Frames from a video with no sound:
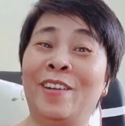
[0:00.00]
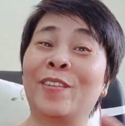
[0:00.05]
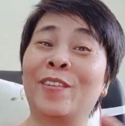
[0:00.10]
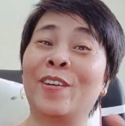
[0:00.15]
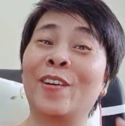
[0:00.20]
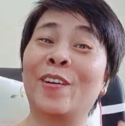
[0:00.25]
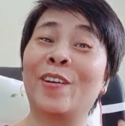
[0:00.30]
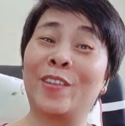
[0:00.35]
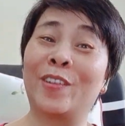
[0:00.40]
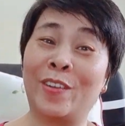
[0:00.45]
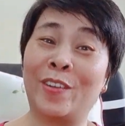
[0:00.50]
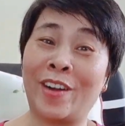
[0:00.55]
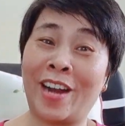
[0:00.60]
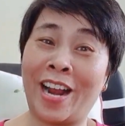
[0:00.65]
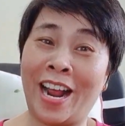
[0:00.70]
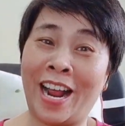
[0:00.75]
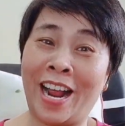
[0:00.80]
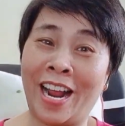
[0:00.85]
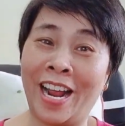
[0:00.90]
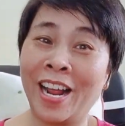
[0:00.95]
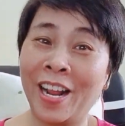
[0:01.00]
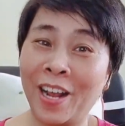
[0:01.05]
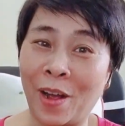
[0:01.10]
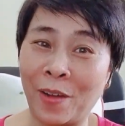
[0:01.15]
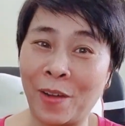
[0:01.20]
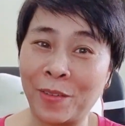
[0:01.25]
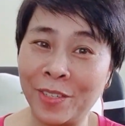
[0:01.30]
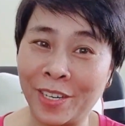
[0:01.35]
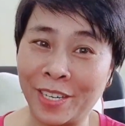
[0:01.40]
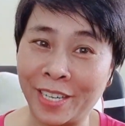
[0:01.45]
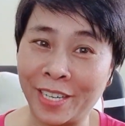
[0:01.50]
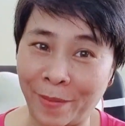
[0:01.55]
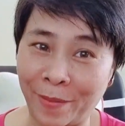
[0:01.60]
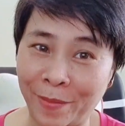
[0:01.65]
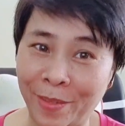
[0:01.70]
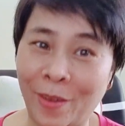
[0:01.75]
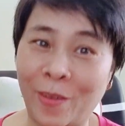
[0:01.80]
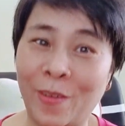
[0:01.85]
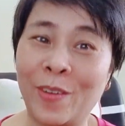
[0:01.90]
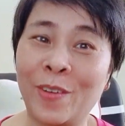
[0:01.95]
không có corona không dần
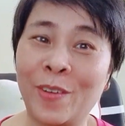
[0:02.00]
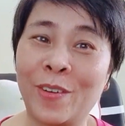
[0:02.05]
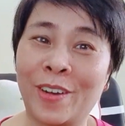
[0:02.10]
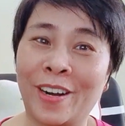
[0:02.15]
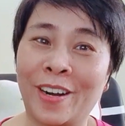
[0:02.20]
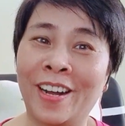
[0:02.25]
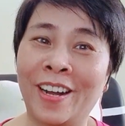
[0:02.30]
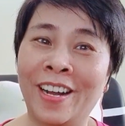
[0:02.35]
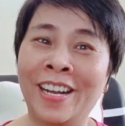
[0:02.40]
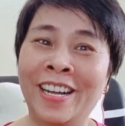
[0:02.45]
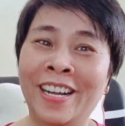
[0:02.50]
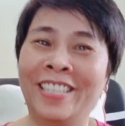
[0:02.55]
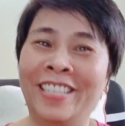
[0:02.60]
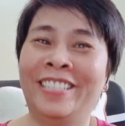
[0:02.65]
gặp nhau luôn rồi đó